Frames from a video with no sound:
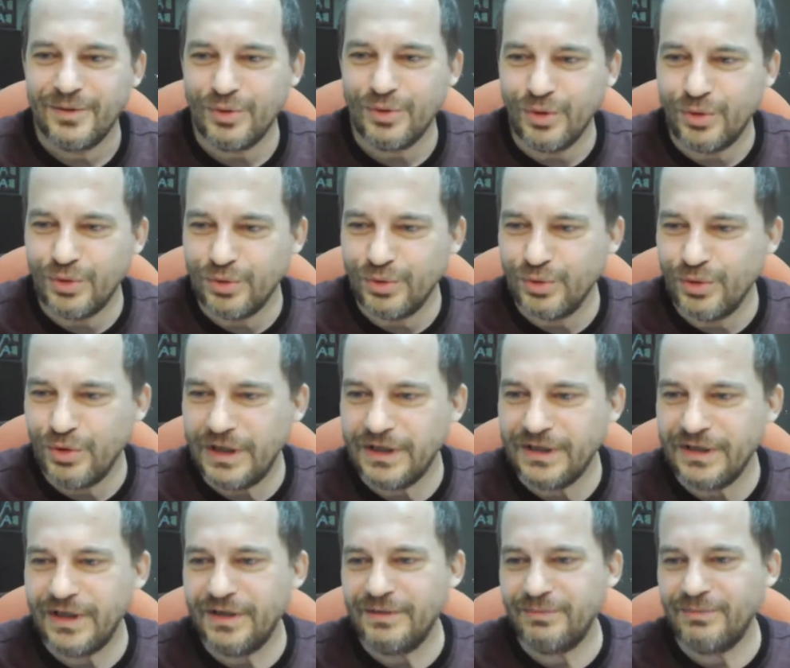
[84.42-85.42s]
doğduğu
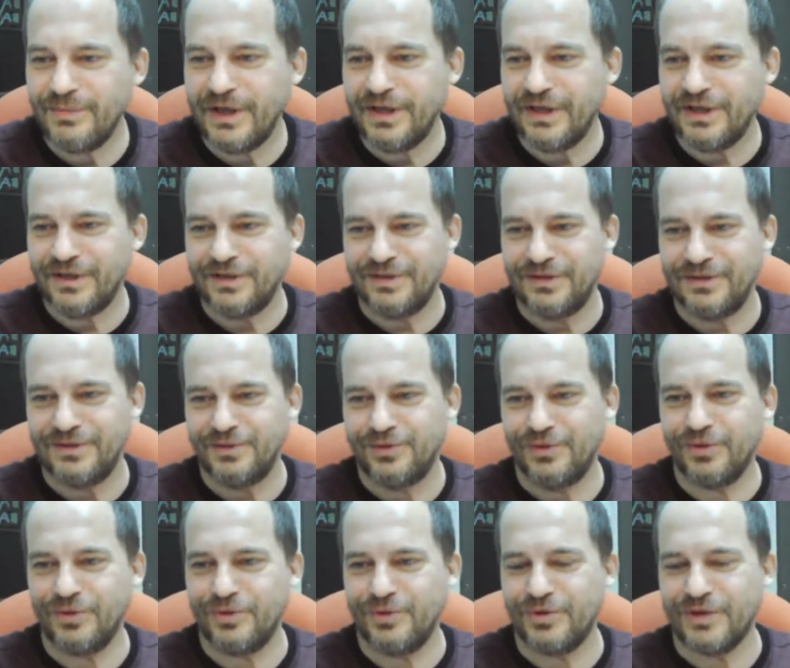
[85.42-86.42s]
andan beri.
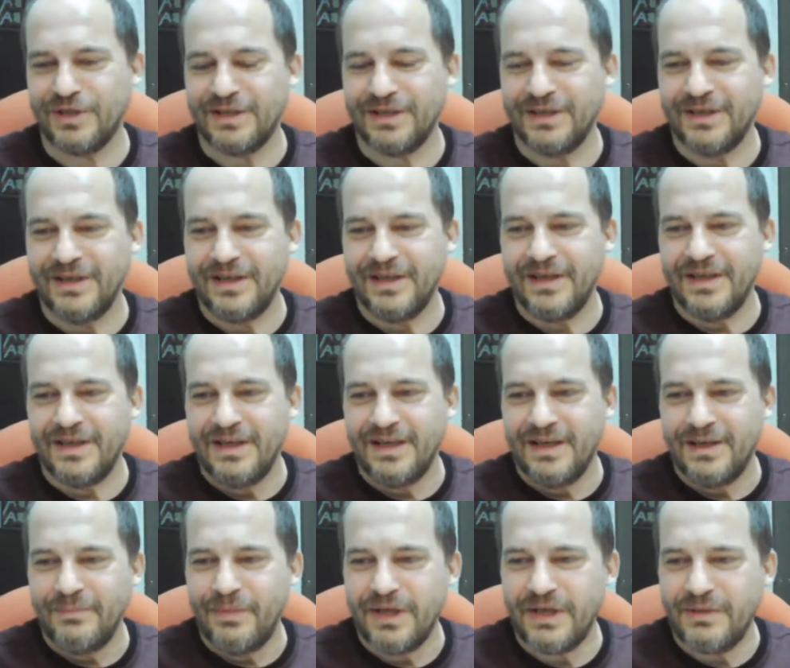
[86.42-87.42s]
Çok güzel.
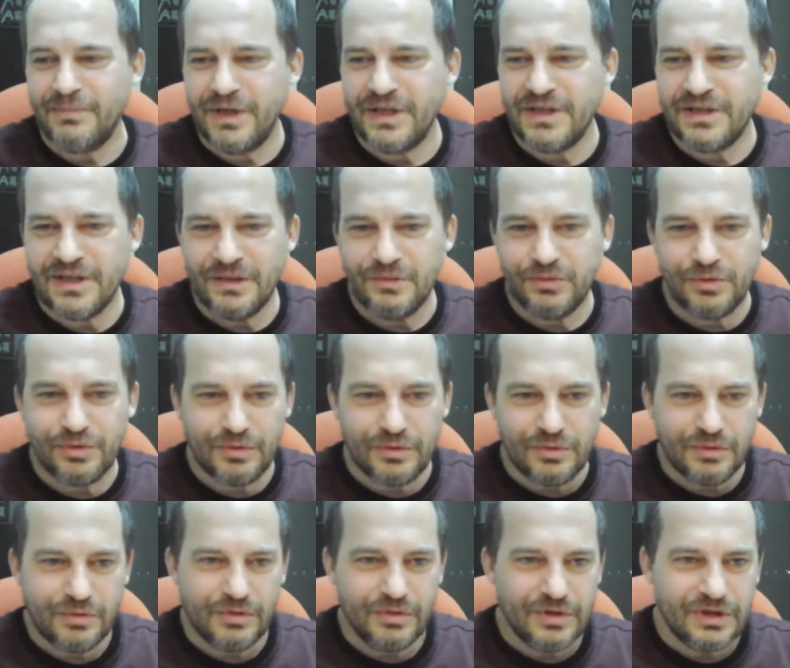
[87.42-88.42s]
Peki Beyza Nur
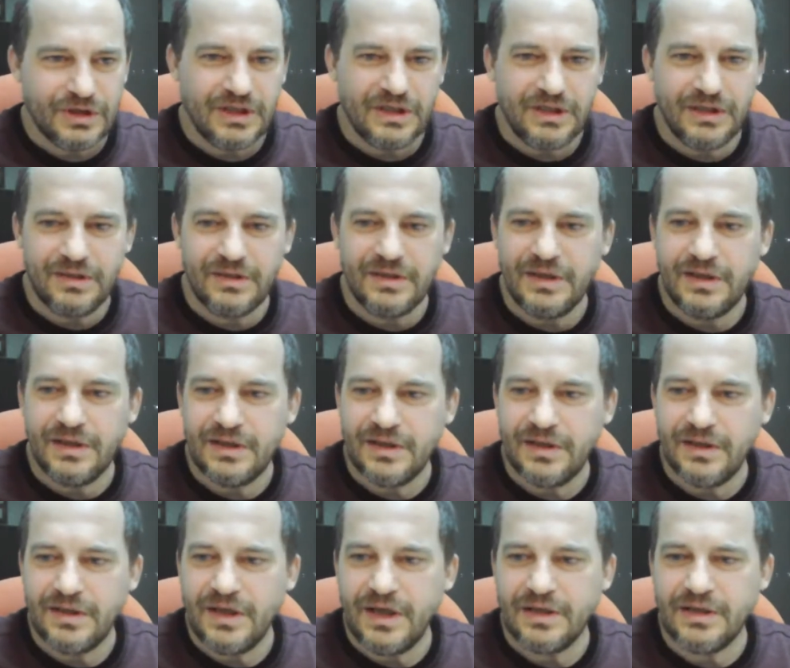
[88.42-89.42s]
işte
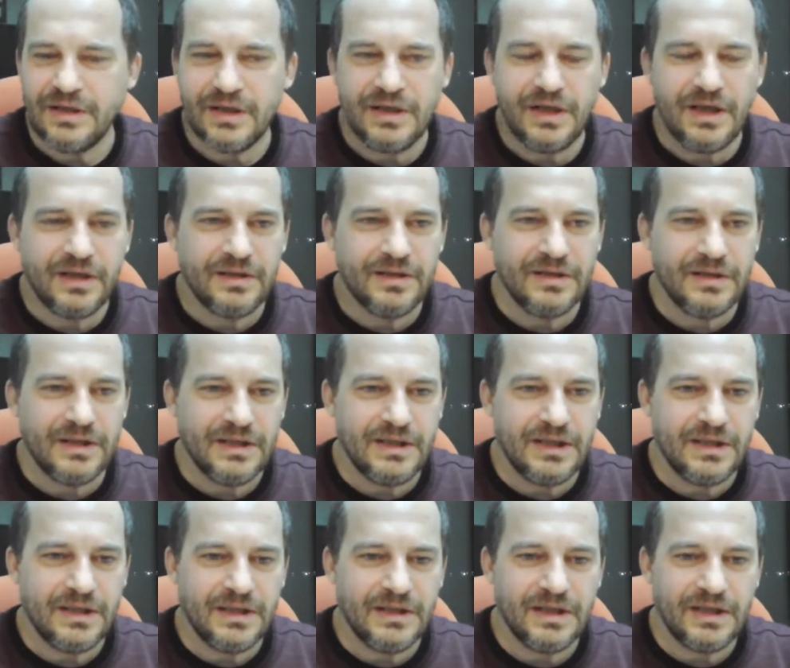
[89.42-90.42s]
e, ana
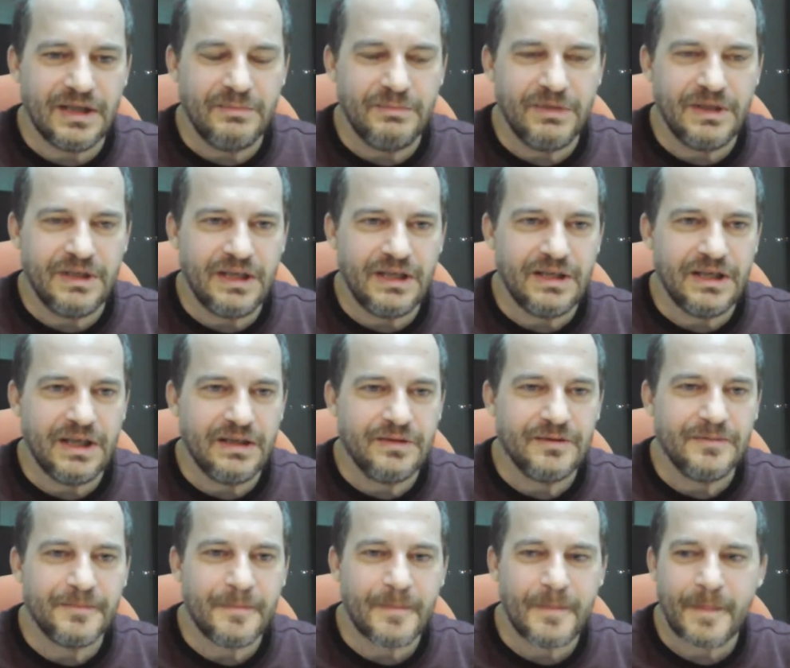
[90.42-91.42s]
karnındayken, ana
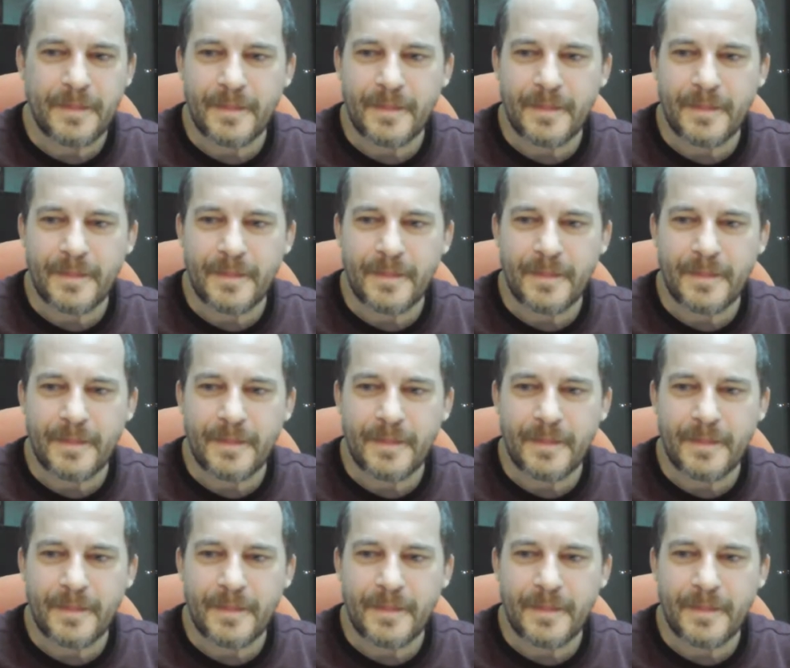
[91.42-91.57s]
rahmindeyken